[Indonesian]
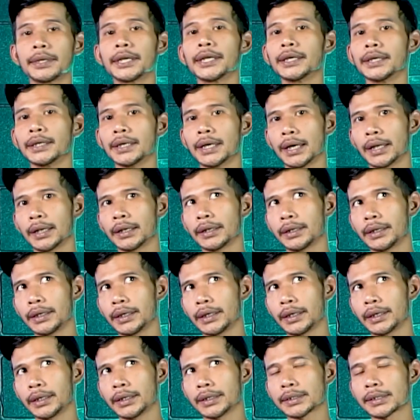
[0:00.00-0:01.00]
meninggal
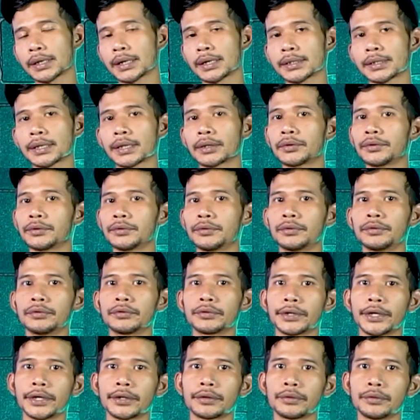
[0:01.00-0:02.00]
di salah satu
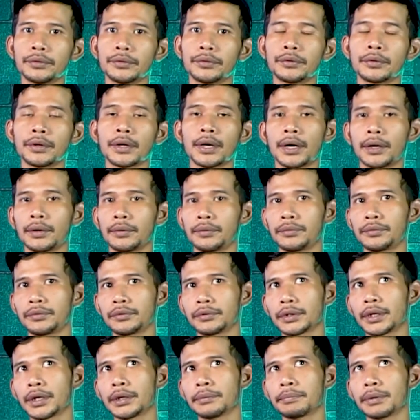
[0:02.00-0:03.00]
gunung yaitu Gunung
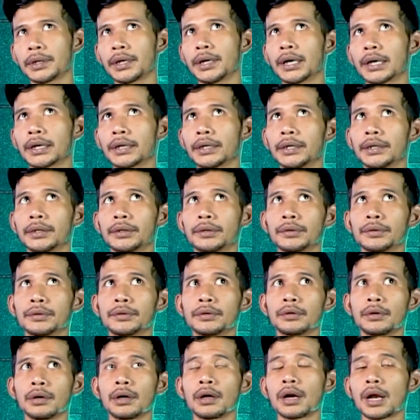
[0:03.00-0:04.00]
Lawu dan pendaki itu
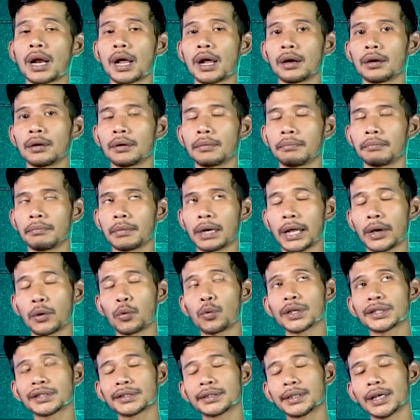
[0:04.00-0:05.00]
tuh
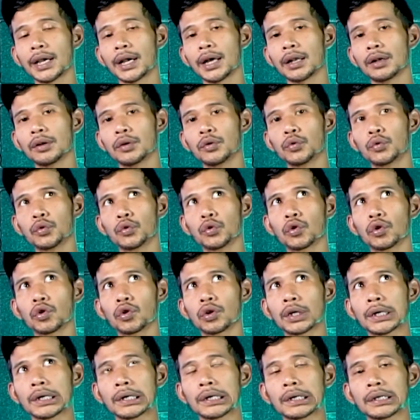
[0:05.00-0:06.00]
lewat
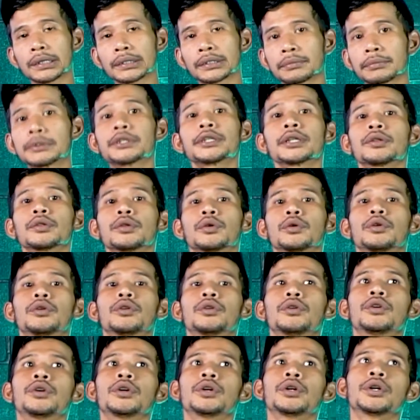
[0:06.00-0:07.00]
jalur Ceto
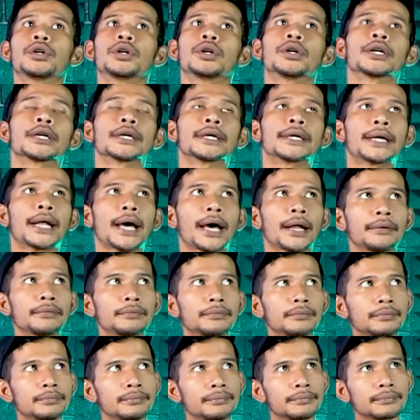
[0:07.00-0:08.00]

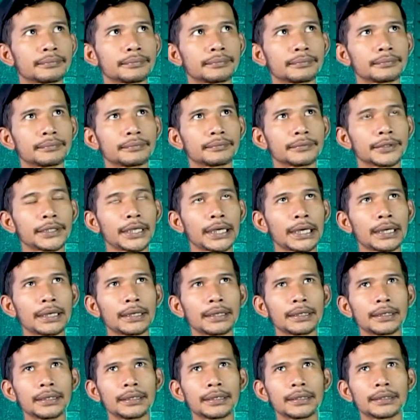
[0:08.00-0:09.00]
dan
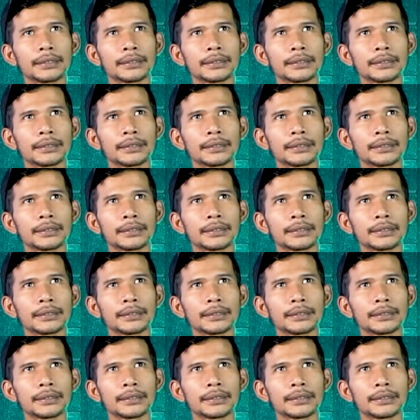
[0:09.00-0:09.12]
yang